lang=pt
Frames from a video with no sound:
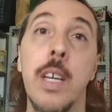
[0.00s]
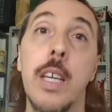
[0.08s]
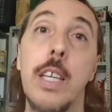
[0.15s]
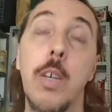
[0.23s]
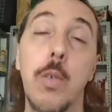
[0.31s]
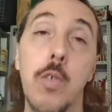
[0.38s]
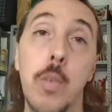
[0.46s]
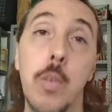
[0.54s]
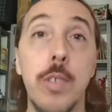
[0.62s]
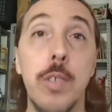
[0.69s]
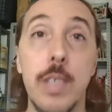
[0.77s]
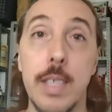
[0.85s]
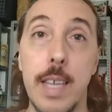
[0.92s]
E eu costumo
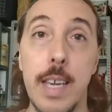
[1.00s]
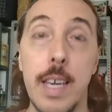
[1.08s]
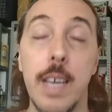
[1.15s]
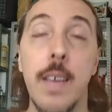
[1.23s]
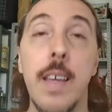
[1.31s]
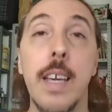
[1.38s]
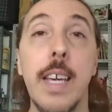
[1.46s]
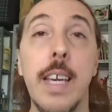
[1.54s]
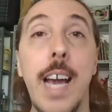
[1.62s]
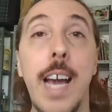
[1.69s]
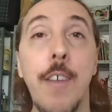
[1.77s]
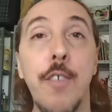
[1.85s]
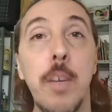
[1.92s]
dizer que
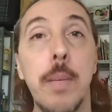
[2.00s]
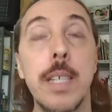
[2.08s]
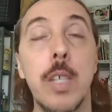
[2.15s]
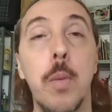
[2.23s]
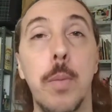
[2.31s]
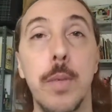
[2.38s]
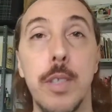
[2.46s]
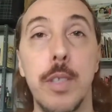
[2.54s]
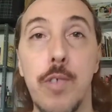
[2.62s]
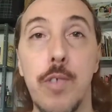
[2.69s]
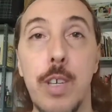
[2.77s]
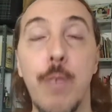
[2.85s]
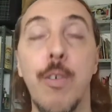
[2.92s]
a afirmação
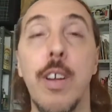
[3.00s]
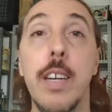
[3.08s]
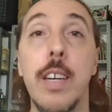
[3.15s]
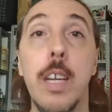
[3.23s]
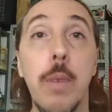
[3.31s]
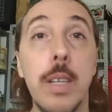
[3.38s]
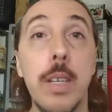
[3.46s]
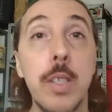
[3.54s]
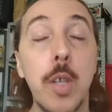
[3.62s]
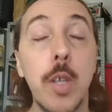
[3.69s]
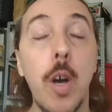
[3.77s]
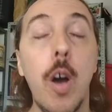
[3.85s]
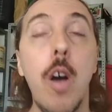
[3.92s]
positiva não é
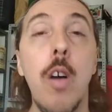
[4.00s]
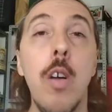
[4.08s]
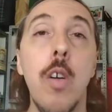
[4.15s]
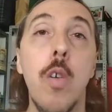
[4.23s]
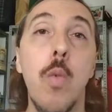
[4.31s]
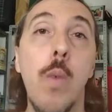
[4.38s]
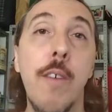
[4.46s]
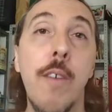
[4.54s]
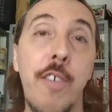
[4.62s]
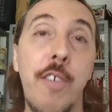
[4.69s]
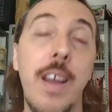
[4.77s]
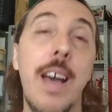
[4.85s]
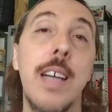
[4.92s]
só uma
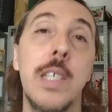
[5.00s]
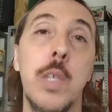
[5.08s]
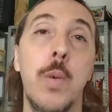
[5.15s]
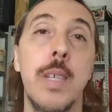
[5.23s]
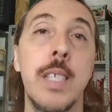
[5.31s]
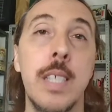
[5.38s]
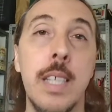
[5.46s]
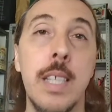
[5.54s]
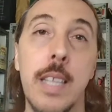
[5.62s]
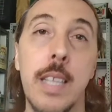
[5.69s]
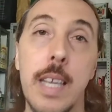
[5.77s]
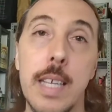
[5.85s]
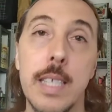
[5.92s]
frase, uma
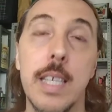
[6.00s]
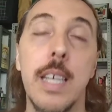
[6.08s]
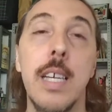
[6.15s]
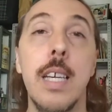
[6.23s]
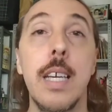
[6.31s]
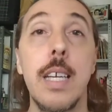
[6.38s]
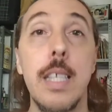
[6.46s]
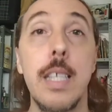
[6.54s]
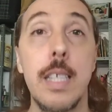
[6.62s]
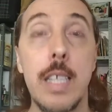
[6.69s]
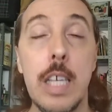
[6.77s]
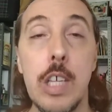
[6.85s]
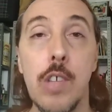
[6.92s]
sentença.
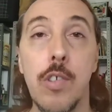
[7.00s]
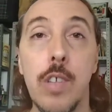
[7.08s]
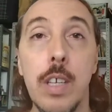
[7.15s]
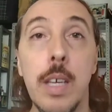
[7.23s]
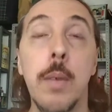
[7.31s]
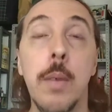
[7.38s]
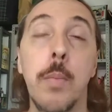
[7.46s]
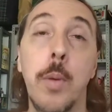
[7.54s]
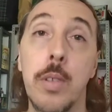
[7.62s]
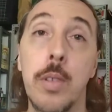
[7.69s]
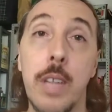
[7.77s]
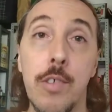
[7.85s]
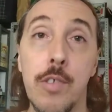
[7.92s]
Existe por
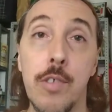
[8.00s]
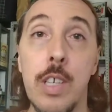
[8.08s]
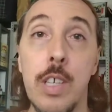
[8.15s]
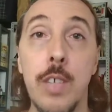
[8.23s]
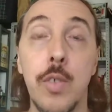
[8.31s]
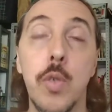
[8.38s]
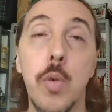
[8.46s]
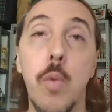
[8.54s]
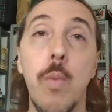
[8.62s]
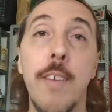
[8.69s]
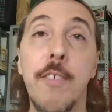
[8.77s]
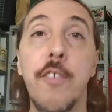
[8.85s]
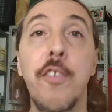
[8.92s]
trás disso
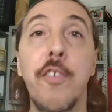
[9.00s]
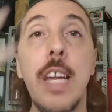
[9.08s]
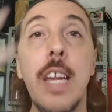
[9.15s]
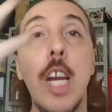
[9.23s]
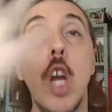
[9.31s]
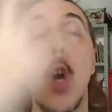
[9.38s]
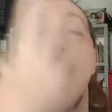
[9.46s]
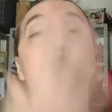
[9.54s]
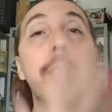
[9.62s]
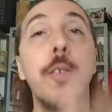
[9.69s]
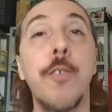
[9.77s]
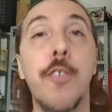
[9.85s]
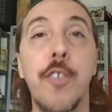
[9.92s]
uma
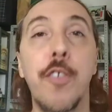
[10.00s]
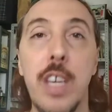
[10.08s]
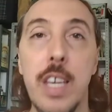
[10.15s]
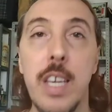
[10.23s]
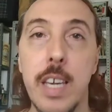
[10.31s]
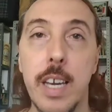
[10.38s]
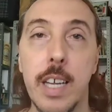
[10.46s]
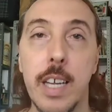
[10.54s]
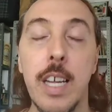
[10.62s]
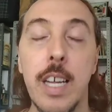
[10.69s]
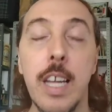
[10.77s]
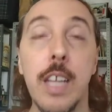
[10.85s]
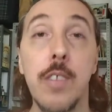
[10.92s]
filosofia
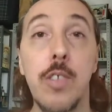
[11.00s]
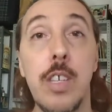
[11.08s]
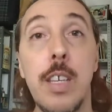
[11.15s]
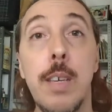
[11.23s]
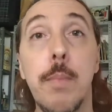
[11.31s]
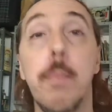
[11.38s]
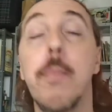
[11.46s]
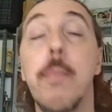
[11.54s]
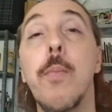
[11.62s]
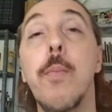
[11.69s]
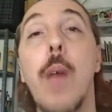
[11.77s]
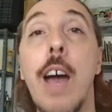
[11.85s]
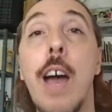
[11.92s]
de
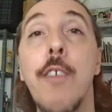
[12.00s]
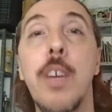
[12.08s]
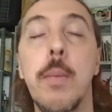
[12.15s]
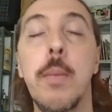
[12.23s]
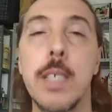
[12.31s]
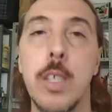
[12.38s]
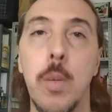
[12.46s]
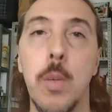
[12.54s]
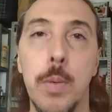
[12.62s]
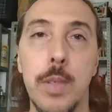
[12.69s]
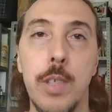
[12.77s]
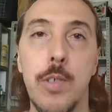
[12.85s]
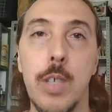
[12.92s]
afirmação
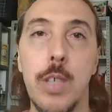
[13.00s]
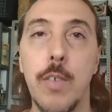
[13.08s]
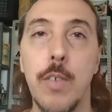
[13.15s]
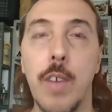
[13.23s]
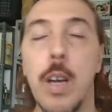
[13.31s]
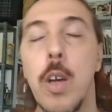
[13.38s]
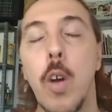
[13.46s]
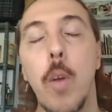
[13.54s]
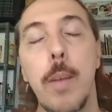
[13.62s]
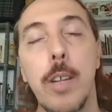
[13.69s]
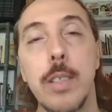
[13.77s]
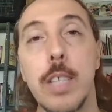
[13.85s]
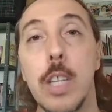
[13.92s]
positiva. Ou
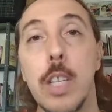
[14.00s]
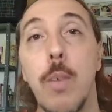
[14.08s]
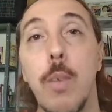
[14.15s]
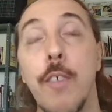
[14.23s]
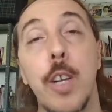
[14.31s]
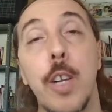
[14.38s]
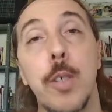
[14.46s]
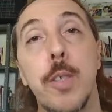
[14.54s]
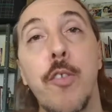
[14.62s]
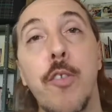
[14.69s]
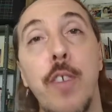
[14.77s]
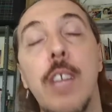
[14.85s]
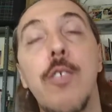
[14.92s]
melhor dizendo, uma
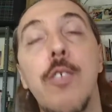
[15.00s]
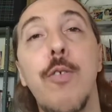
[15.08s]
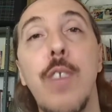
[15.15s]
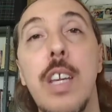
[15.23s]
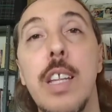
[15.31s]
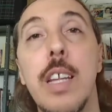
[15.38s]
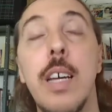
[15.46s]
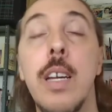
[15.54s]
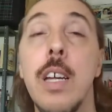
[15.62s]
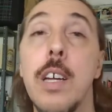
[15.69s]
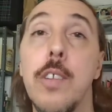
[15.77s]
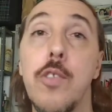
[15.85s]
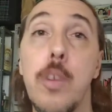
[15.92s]
filosofia de vida
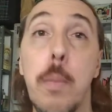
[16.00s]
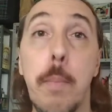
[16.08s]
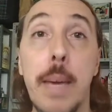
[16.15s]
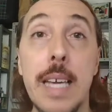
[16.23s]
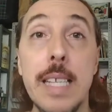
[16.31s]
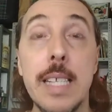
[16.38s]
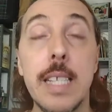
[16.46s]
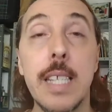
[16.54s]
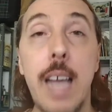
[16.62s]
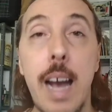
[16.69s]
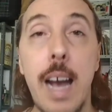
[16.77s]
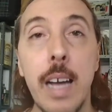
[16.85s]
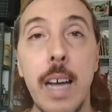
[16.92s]
de
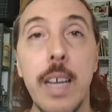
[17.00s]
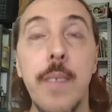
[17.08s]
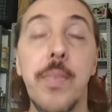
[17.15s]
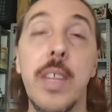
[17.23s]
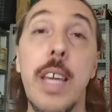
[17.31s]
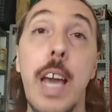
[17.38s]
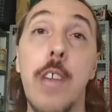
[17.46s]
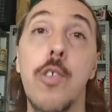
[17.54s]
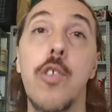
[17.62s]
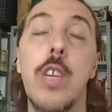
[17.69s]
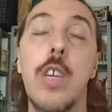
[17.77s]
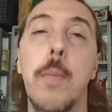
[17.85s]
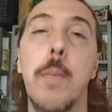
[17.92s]
pensar e
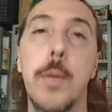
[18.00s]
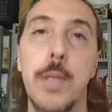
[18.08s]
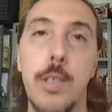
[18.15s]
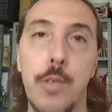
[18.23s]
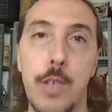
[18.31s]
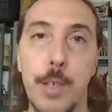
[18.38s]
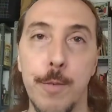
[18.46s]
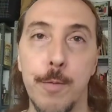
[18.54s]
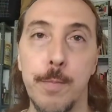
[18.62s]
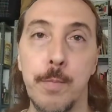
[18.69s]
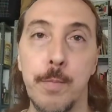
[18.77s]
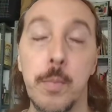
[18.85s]
agir positivo.